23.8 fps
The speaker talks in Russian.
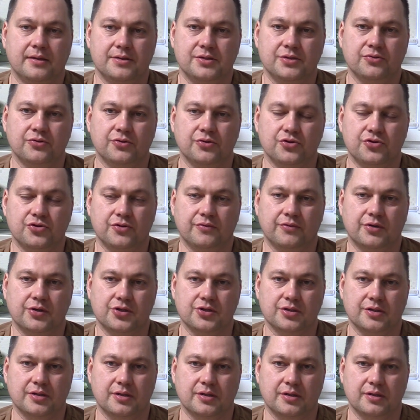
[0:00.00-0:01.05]
Сегодня очень
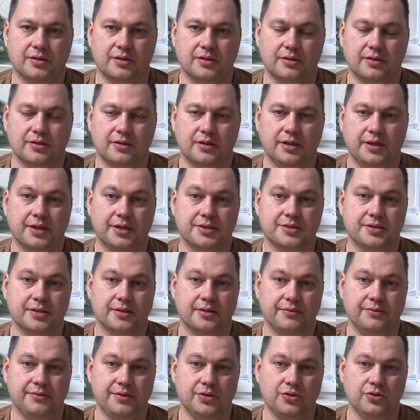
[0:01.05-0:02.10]
важная
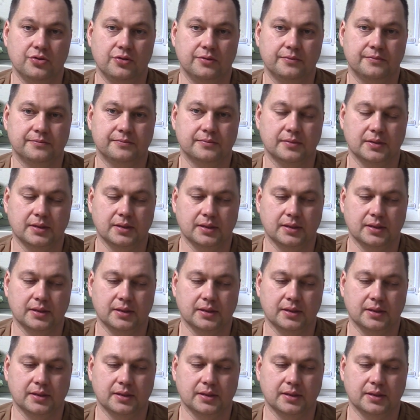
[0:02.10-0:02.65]
лекция, видео.